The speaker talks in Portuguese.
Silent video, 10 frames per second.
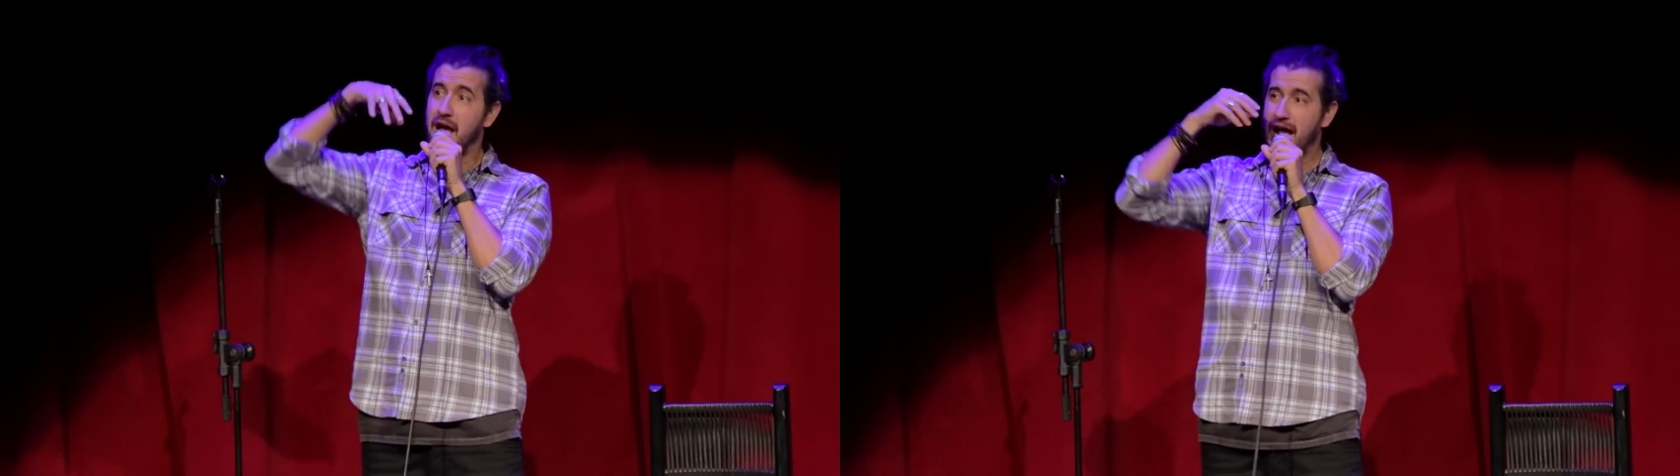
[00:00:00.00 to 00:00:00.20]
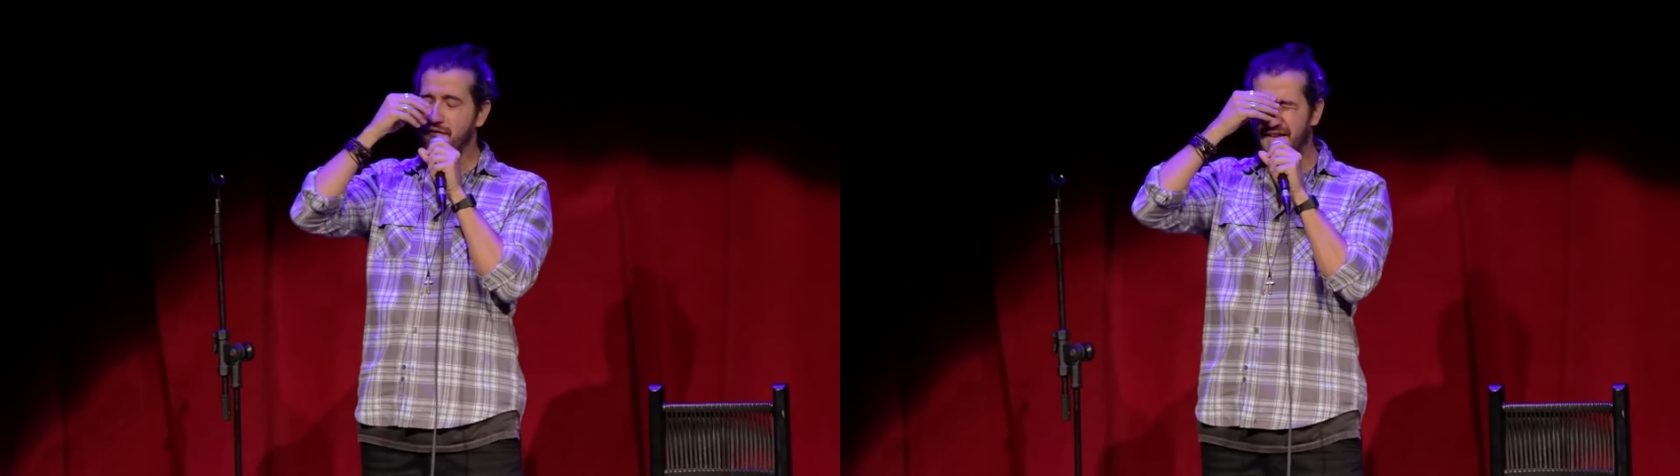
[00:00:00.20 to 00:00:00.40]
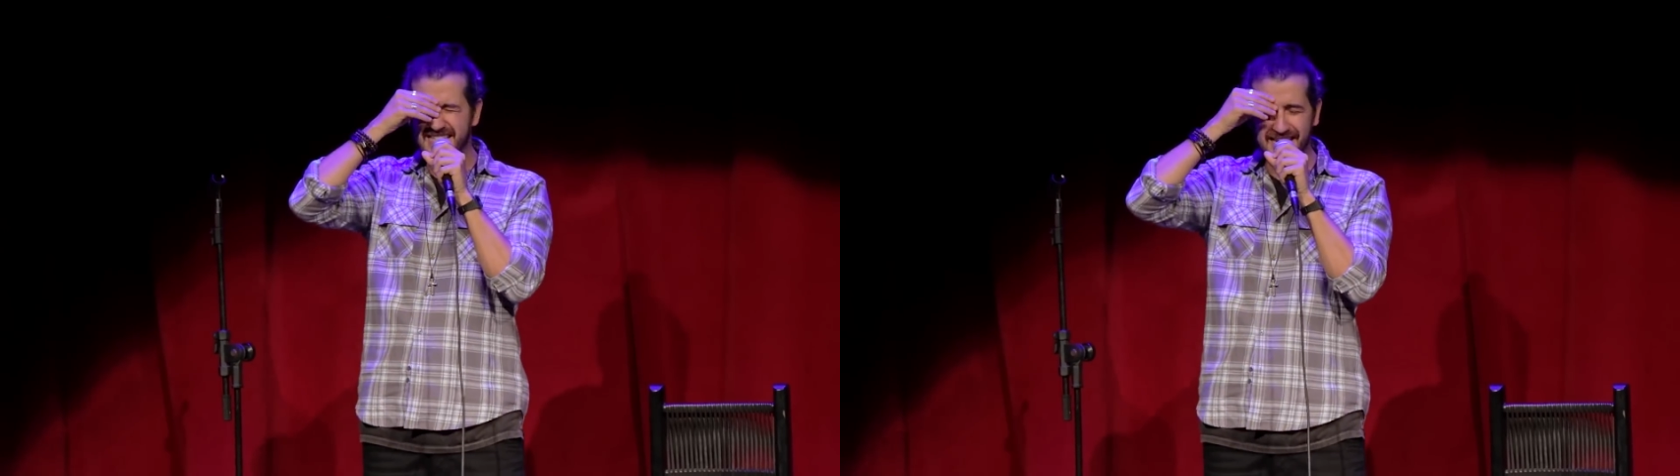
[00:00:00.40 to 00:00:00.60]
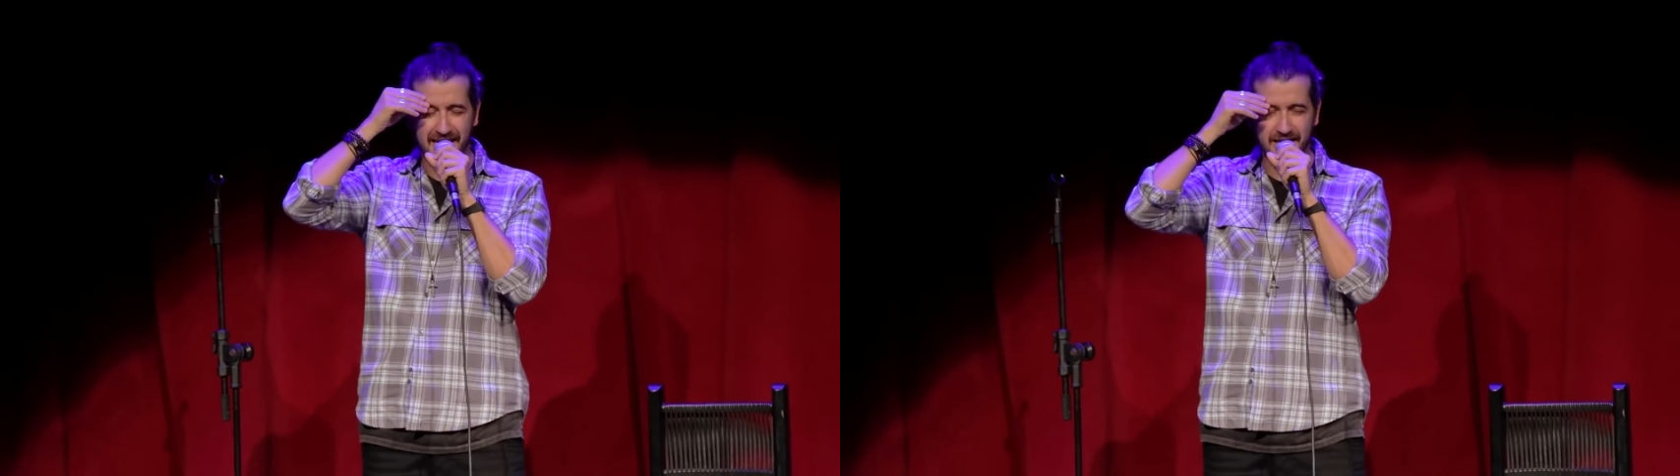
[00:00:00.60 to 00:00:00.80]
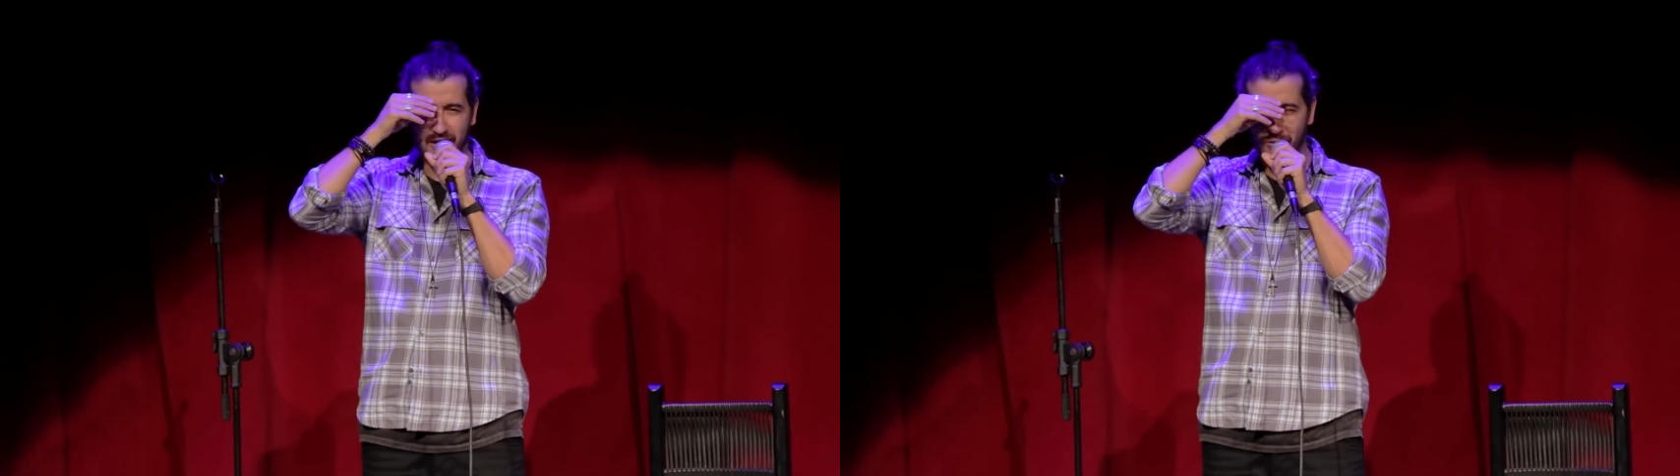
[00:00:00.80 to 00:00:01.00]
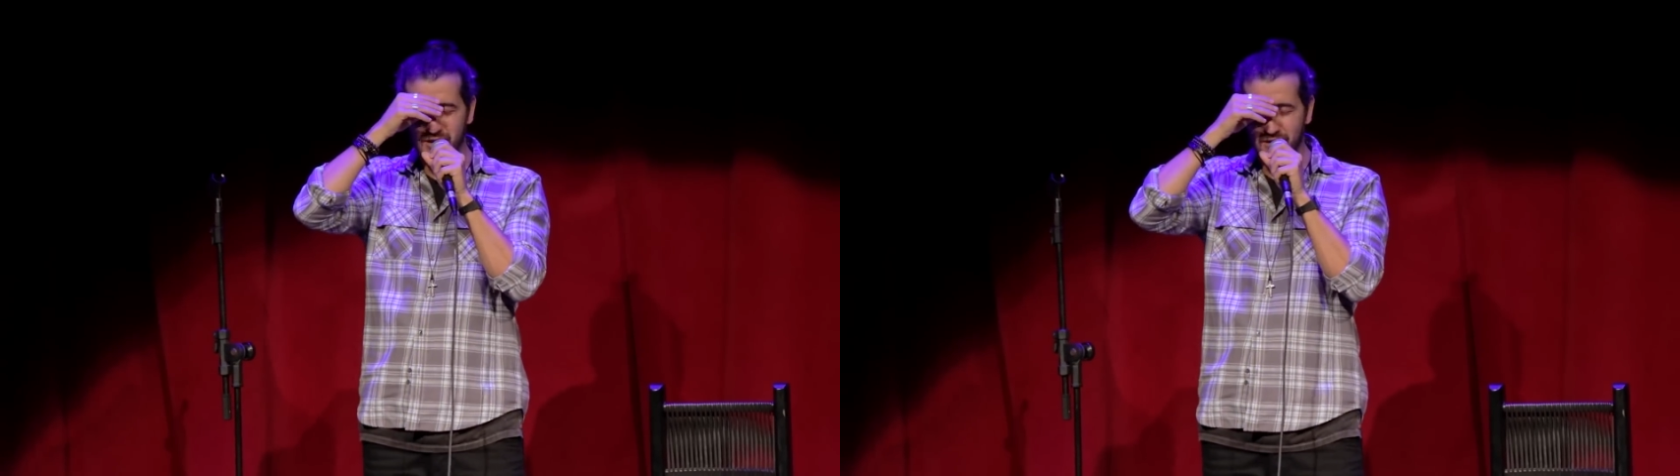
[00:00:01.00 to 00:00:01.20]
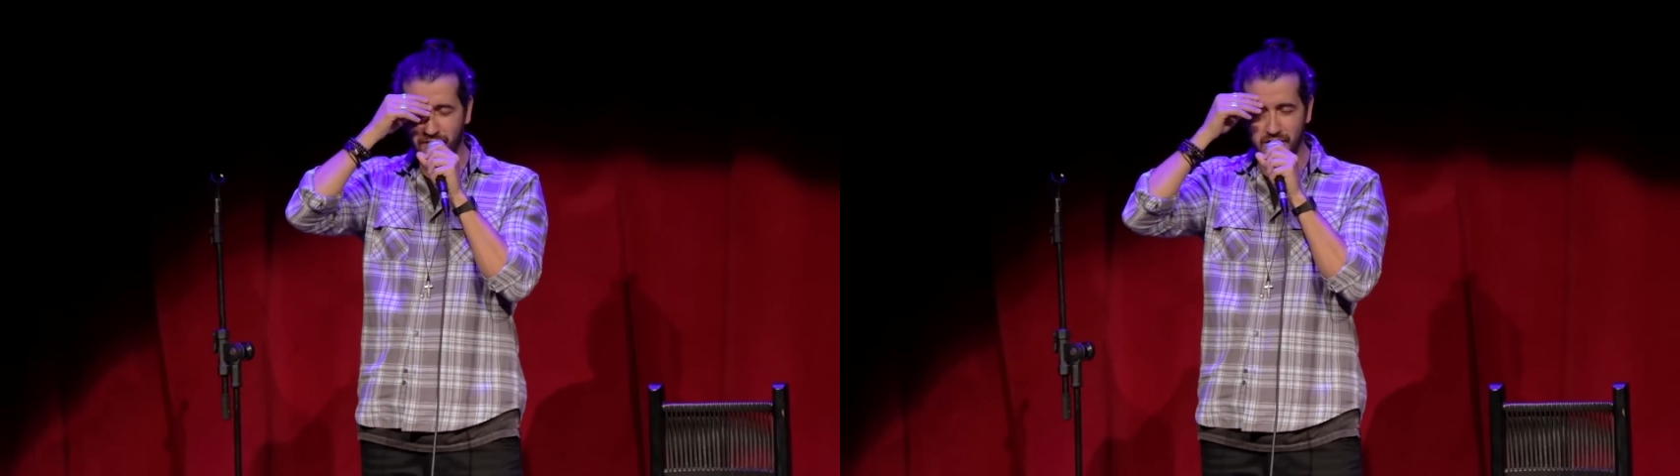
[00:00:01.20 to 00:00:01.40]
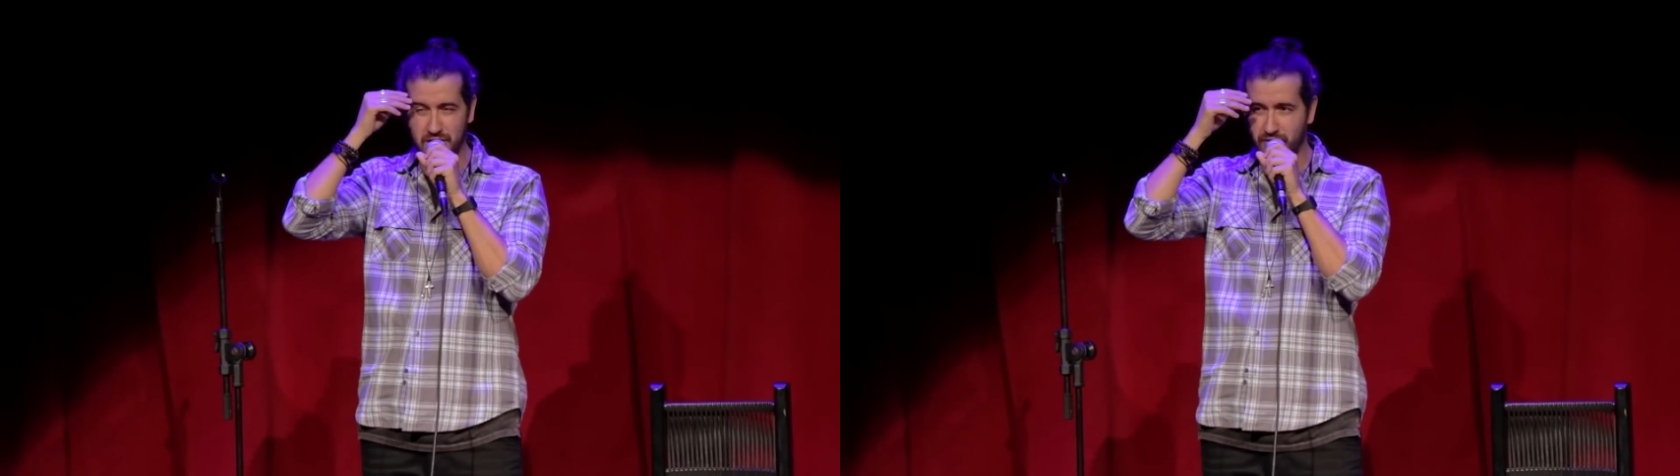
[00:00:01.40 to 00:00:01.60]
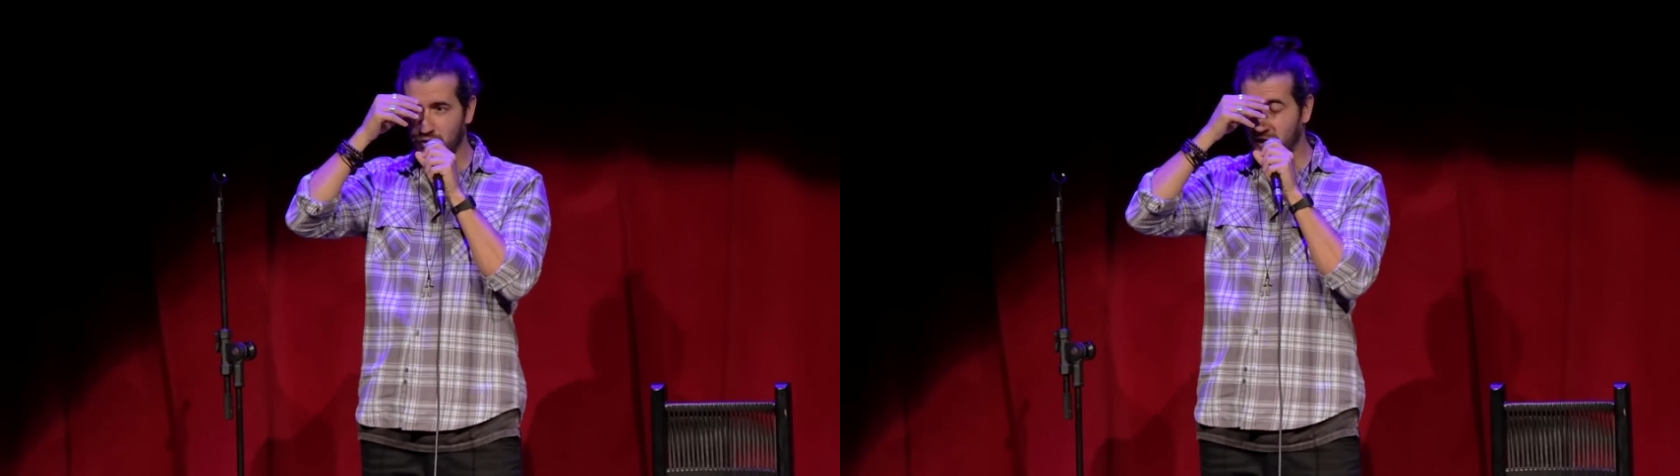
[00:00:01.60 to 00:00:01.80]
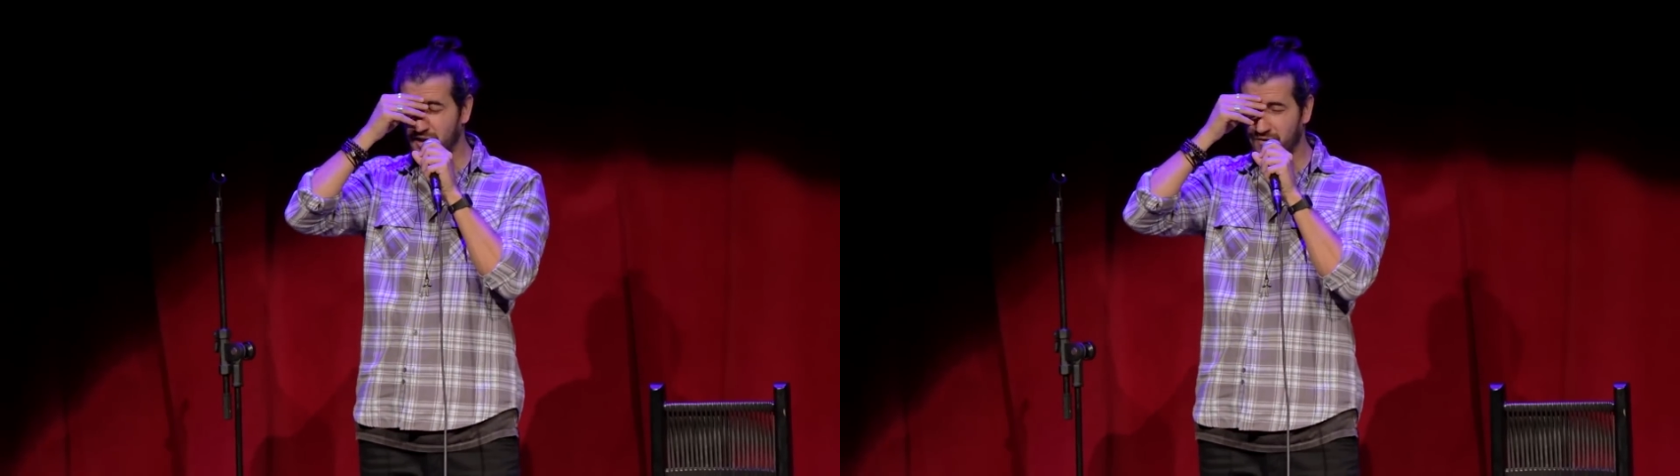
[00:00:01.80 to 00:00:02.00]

aí faz aquela tatuagem definitiva que não é